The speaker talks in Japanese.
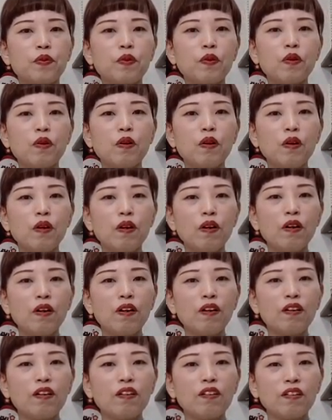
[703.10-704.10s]

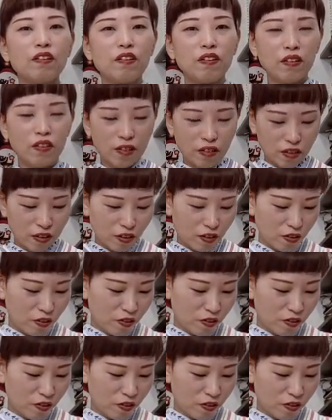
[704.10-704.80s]
ああ